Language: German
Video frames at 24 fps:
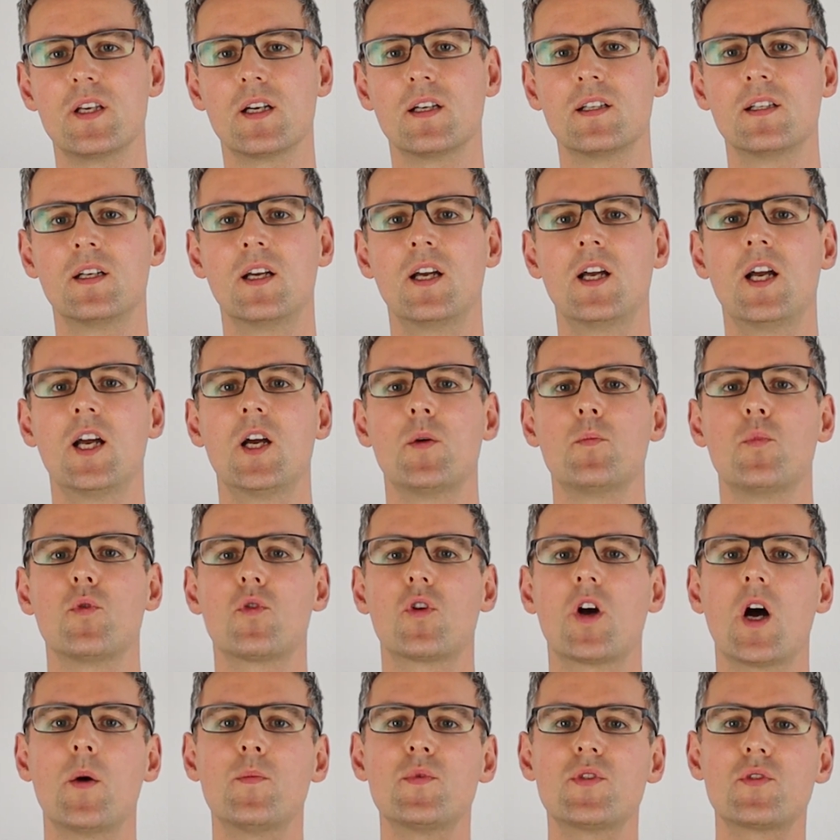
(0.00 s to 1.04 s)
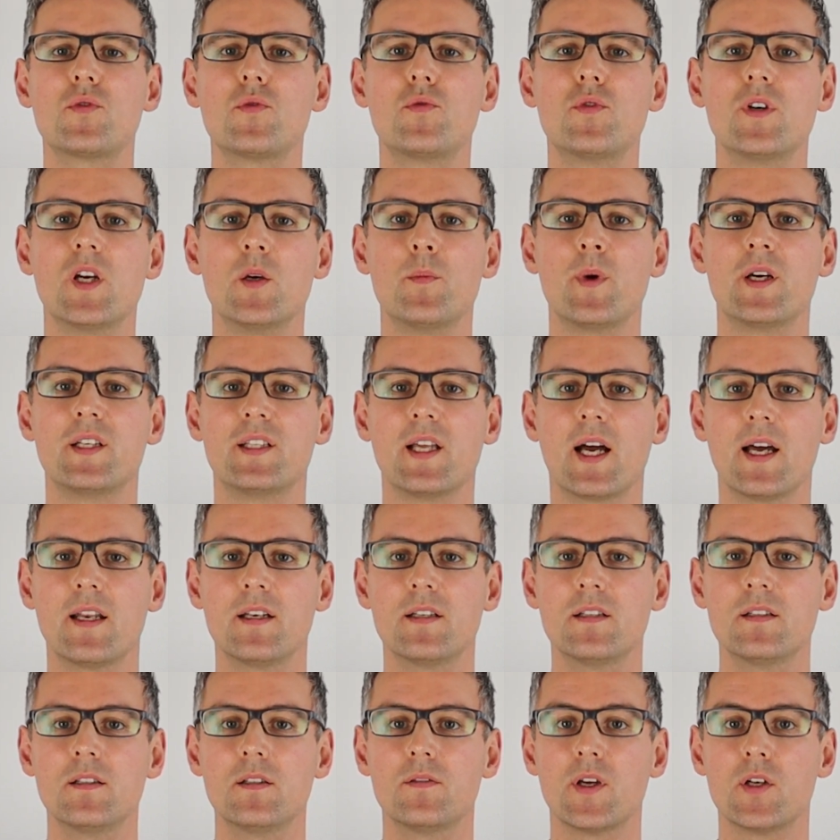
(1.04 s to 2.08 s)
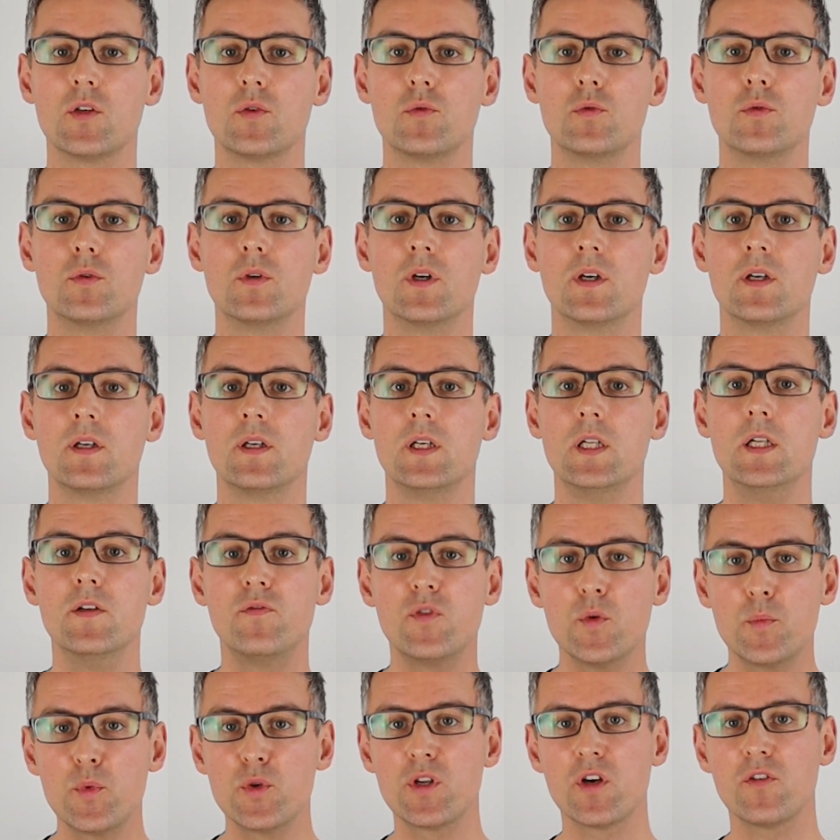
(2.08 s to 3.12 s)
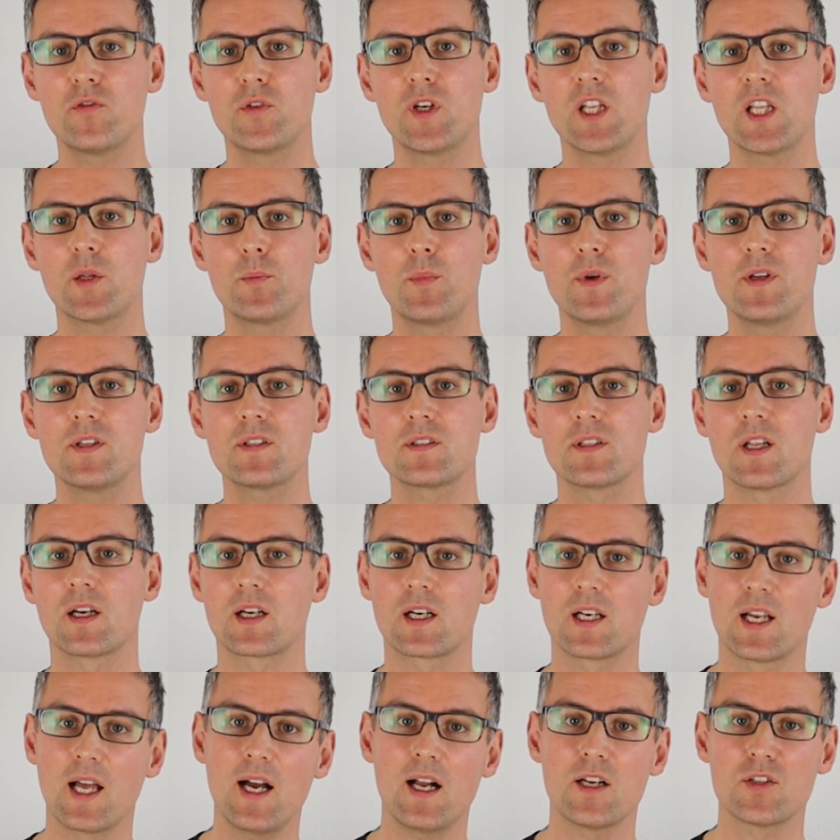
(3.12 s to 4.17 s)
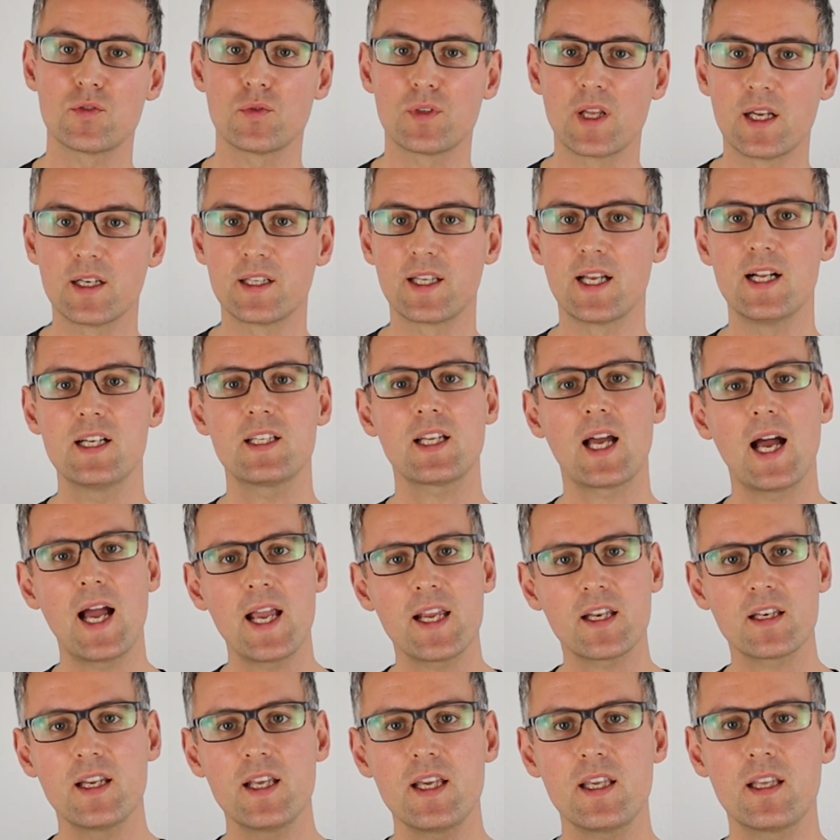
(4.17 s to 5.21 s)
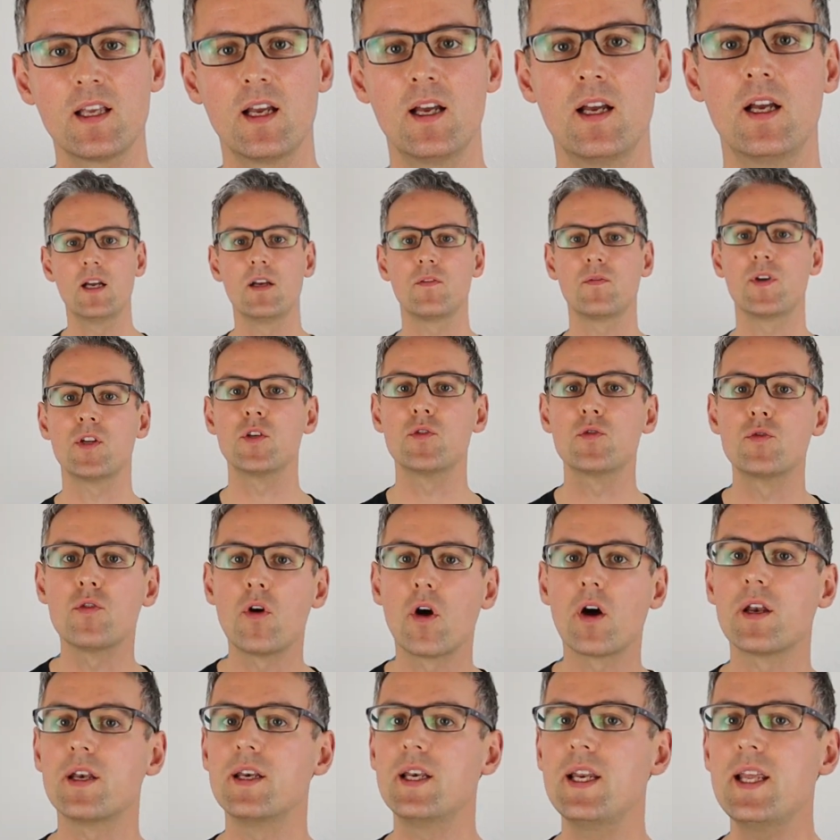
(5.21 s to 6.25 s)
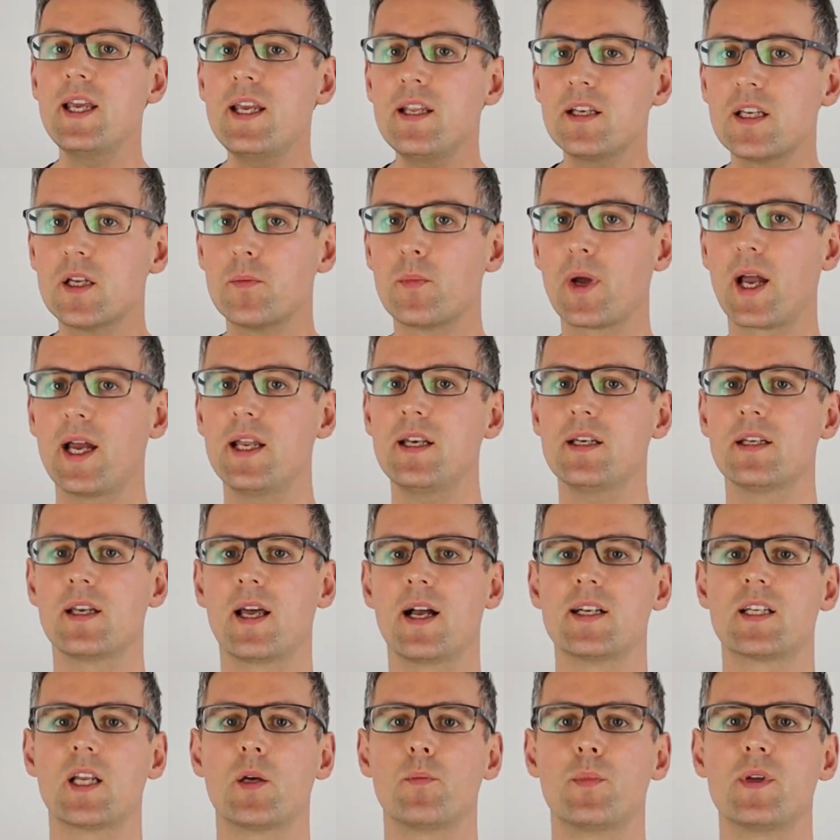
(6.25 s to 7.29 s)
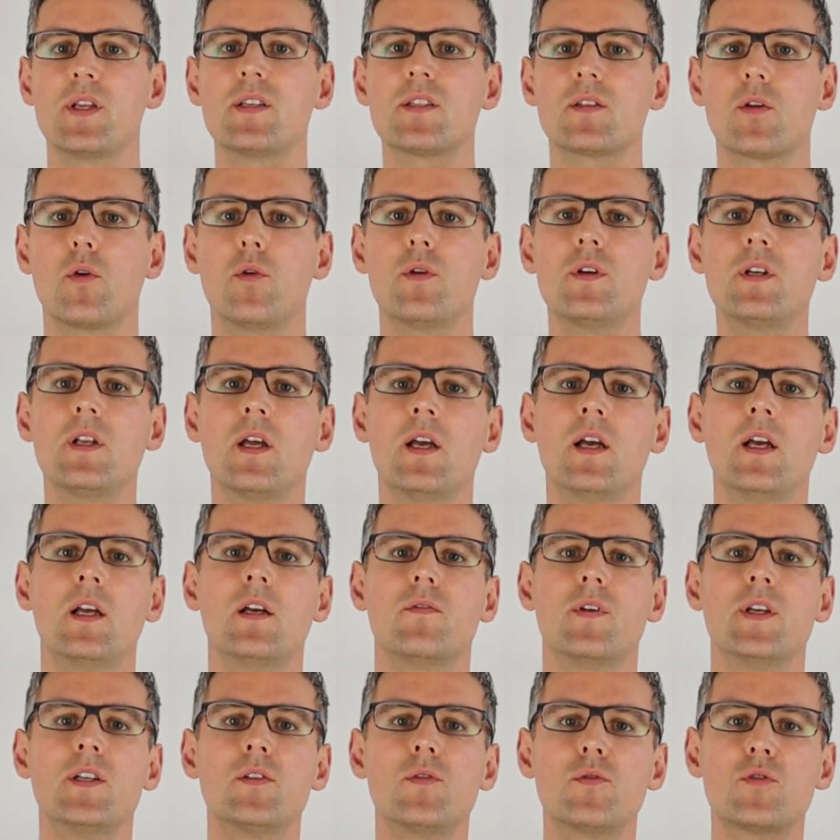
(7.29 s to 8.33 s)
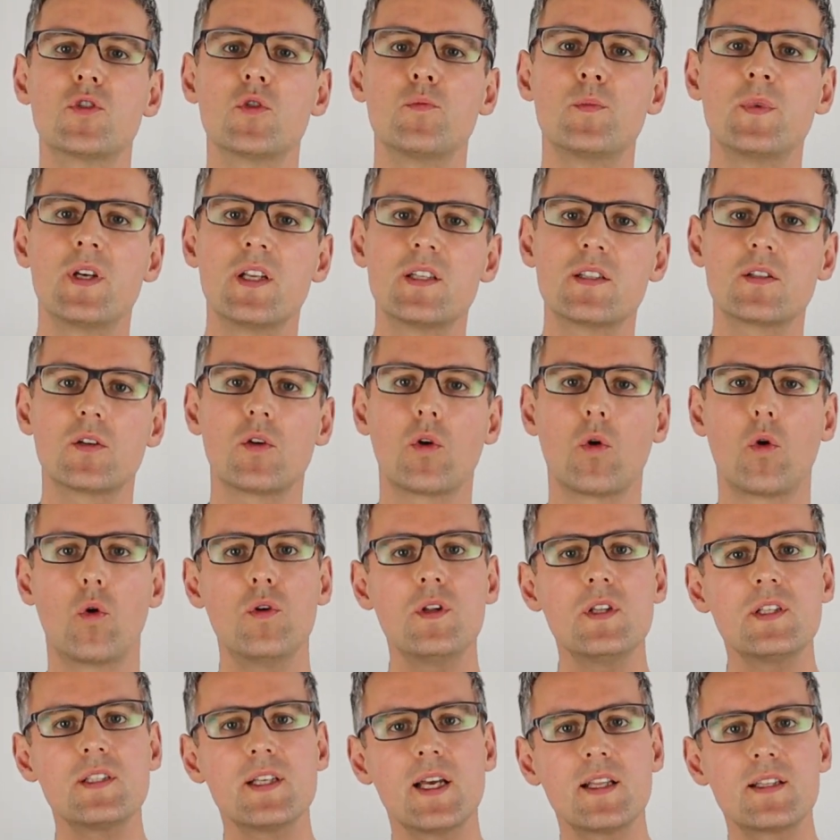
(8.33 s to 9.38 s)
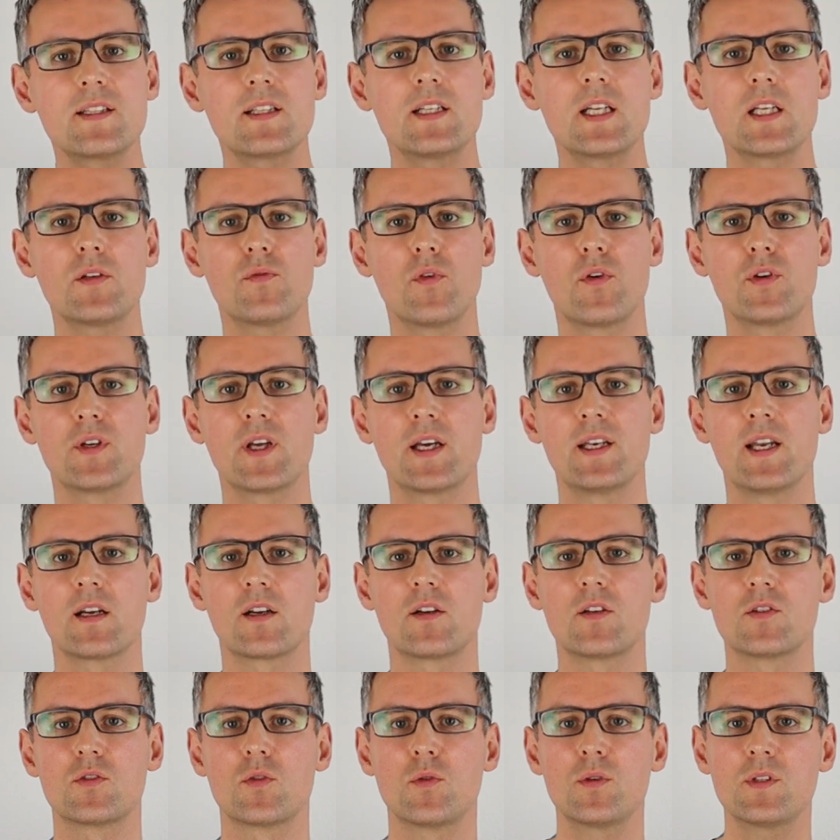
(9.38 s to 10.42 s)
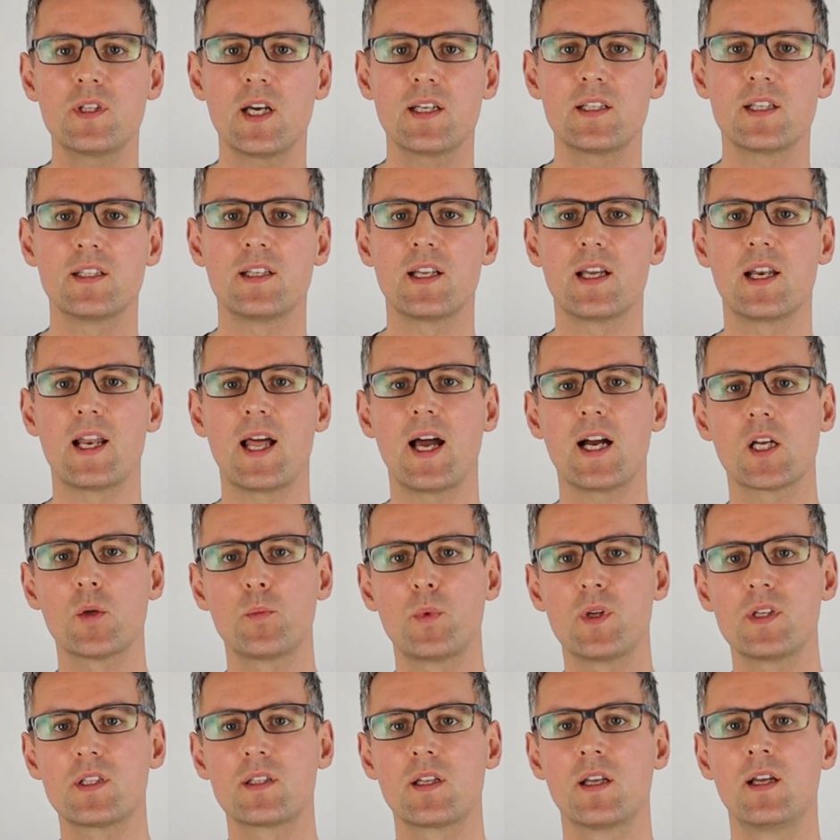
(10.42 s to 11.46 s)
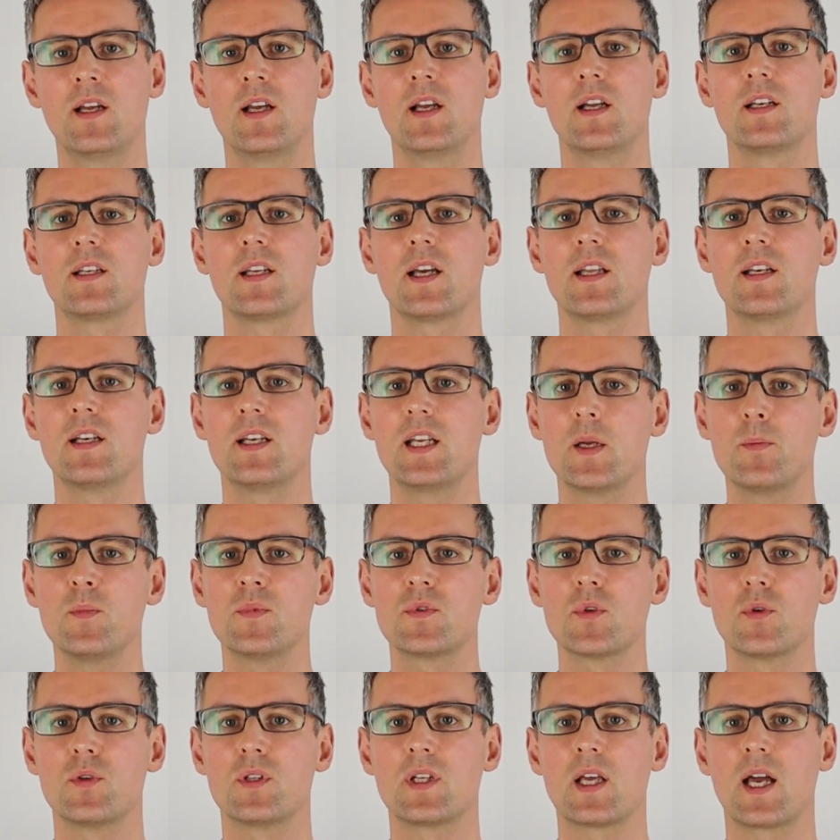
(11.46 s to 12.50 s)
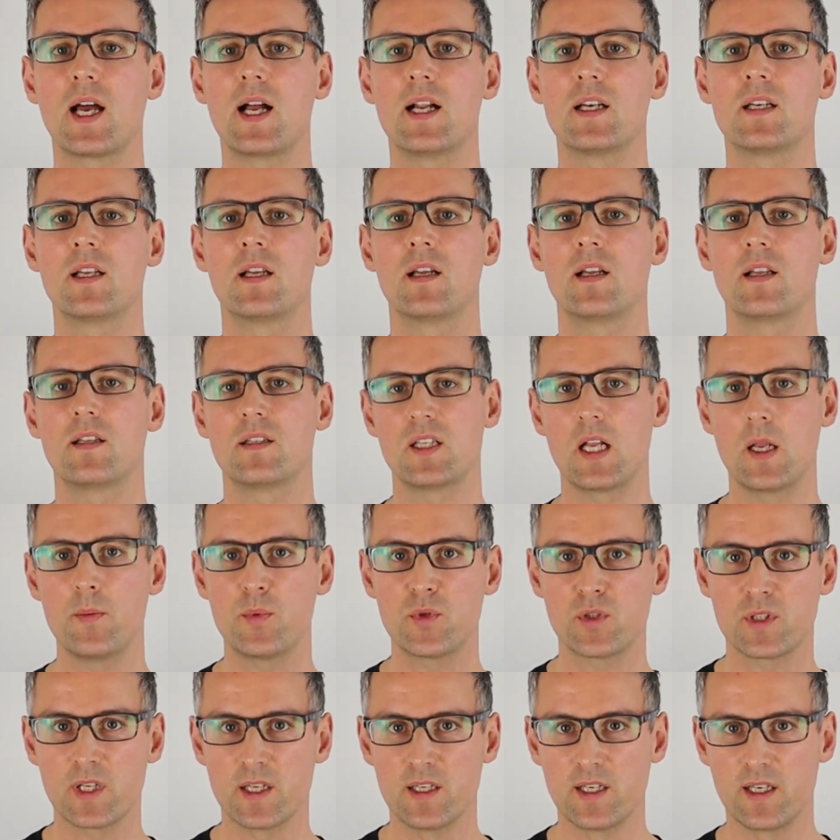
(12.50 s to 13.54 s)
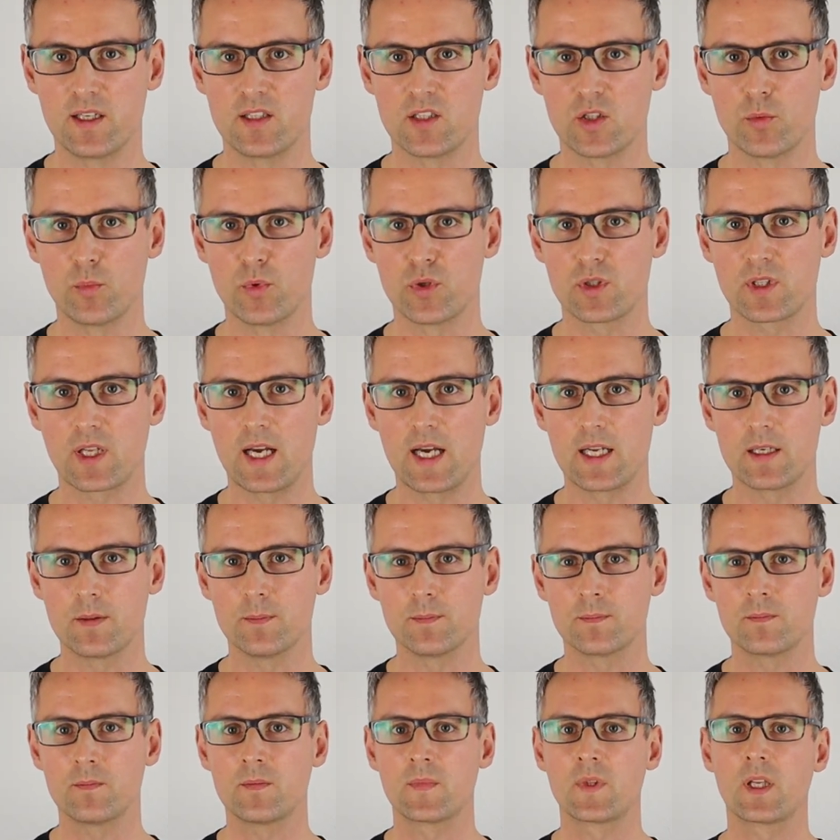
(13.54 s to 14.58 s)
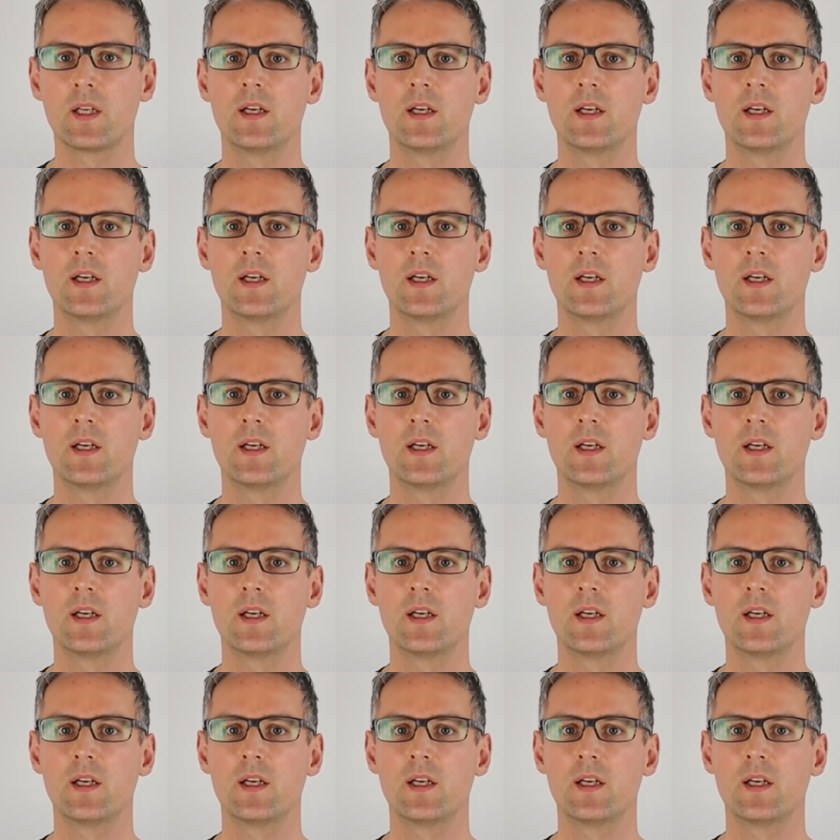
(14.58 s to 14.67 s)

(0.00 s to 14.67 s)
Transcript: IV bekommst du immer dann, wenn du hilfebedürftig bist, na klar, also dein Geld reicht nicht, wenn du noch nicht im Rentenalter bist und wenn du zumindest grundsätzlich von deiner Gesundheit in der Lage bist, deinen Lebensunterhalt selbstständig zu bestreiten.